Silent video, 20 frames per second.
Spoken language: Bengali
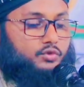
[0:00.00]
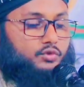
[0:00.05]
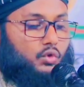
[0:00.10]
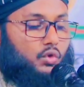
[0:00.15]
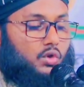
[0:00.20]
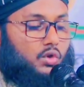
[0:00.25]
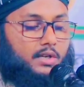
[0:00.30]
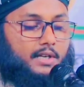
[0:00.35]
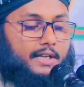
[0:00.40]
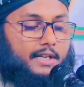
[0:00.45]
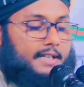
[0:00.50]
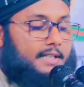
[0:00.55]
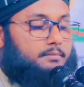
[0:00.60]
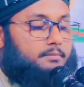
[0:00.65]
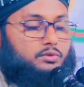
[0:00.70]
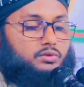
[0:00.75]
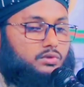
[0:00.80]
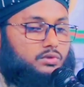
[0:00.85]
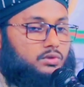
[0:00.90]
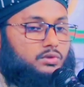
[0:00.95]

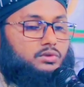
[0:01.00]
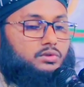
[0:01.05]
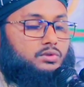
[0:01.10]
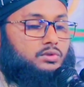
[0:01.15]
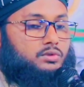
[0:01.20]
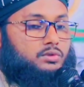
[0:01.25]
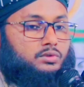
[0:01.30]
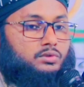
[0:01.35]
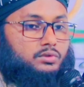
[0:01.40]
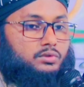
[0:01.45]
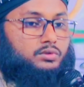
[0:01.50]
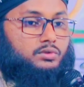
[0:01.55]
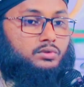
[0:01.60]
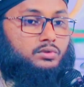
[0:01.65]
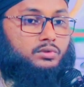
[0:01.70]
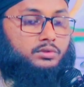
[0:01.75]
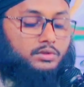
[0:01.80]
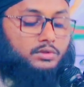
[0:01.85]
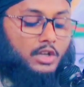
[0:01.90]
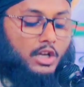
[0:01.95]

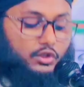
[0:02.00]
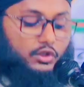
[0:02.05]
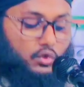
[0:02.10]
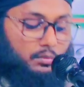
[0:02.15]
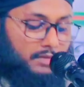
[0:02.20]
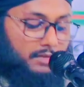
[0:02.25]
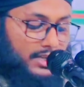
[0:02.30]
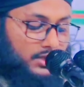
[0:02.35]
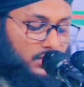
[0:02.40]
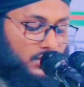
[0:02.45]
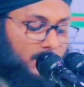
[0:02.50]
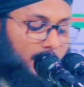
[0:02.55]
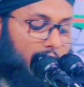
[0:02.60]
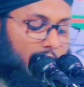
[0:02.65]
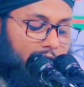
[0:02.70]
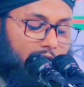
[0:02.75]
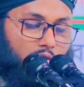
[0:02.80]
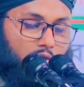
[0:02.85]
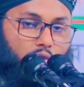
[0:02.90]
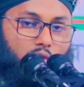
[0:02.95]
তুরহামুন তোমরা যদি
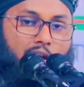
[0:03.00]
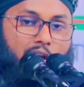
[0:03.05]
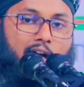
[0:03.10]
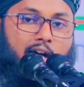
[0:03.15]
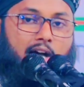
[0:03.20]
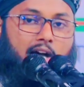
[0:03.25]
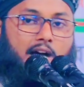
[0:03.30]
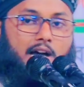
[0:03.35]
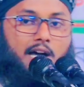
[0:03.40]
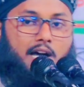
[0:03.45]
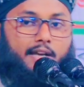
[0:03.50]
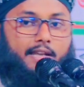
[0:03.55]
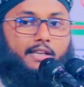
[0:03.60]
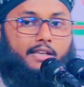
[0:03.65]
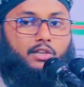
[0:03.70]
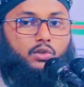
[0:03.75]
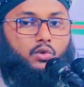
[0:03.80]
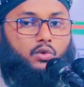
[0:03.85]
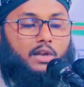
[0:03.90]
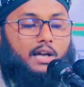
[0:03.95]
এই কোরআন
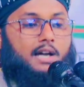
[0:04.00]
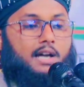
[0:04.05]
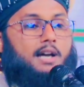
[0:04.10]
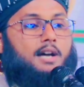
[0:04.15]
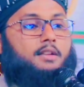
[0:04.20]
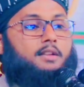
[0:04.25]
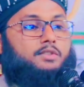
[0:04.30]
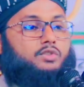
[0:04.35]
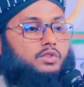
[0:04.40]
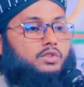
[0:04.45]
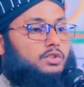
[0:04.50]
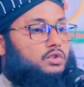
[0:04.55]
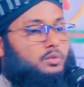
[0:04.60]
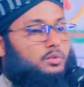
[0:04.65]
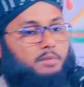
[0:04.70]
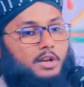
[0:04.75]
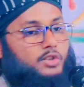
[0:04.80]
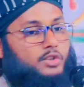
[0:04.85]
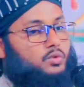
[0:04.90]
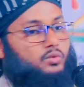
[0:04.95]
এই কোরআন যদি
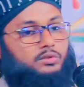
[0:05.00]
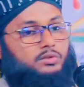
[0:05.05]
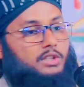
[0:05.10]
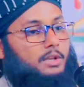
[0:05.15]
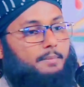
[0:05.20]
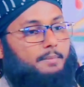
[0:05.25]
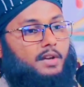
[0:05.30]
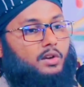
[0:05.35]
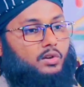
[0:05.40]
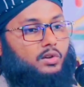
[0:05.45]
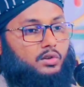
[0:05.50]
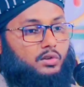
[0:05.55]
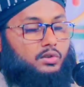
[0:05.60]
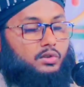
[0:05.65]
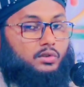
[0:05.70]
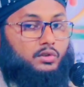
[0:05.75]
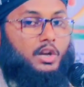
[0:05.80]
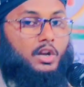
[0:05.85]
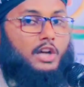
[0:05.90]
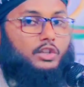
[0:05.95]
তোমরা শুনতে পারো
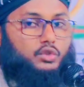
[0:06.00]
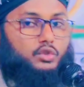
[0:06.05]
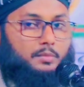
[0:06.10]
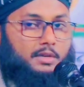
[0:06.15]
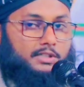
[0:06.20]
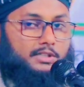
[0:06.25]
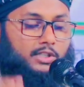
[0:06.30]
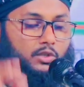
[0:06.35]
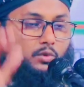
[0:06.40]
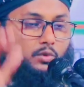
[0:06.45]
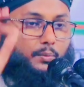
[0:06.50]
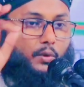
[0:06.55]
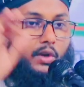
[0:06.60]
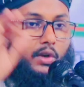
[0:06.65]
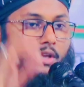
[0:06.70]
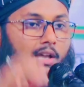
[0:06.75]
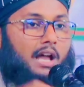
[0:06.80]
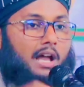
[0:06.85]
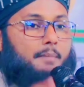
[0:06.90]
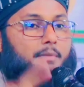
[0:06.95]
তোমাদের
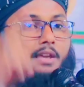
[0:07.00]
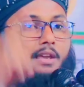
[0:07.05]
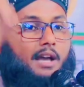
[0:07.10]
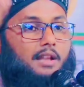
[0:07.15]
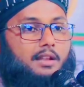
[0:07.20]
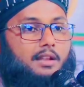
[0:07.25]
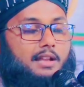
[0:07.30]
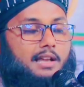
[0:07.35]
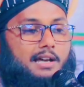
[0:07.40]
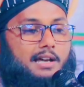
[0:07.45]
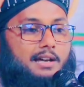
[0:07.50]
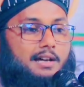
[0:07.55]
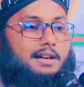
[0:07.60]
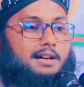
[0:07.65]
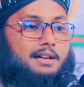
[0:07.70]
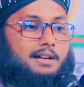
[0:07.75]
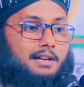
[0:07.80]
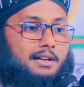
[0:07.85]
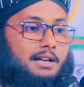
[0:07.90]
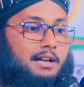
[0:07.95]
উপরে আমি আল্লাহ
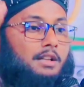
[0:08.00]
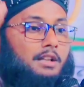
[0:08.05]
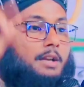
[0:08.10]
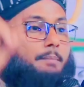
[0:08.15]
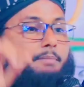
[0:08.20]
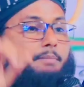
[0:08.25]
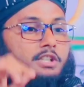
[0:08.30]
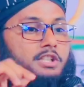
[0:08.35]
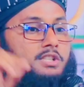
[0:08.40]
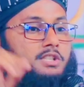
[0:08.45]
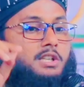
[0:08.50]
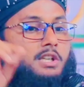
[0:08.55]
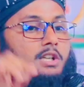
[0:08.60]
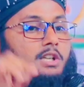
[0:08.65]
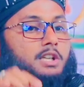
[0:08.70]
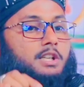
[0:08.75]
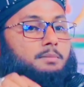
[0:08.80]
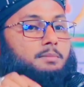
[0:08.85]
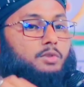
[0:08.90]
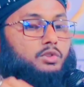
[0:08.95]

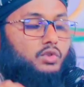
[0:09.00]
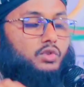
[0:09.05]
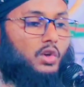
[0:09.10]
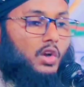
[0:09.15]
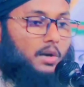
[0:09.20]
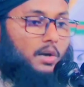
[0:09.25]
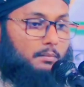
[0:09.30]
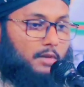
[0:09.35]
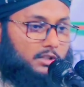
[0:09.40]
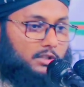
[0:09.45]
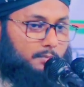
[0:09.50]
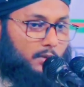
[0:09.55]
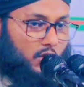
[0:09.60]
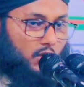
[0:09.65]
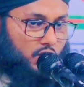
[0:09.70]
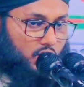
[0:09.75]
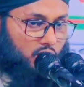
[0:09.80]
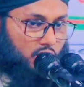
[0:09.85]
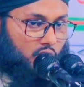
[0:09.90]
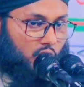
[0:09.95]
বৃষ্টির মতো রহমত
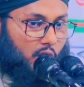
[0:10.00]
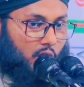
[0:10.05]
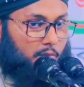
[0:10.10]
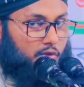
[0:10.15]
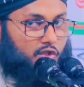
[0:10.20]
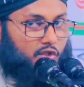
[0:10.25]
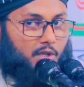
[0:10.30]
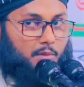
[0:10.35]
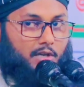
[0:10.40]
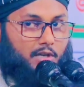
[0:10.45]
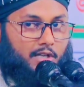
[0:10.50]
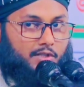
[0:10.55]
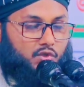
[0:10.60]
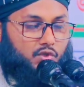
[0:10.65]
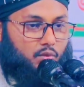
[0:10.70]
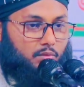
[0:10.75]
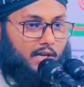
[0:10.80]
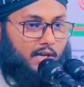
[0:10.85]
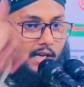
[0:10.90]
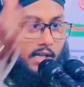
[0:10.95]
বর্ষণ করবো জোরে বলেন
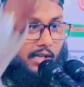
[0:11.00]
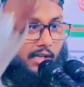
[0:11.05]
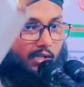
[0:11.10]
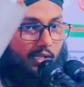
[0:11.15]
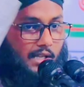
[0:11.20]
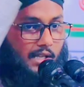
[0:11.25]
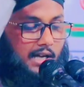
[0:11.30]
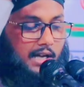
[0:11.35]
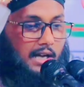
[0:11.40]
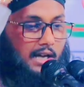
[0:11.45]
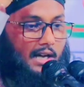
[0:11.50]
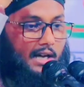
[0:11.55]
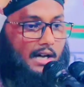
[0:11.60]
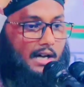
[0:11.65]
সুবাহান আল্লাহ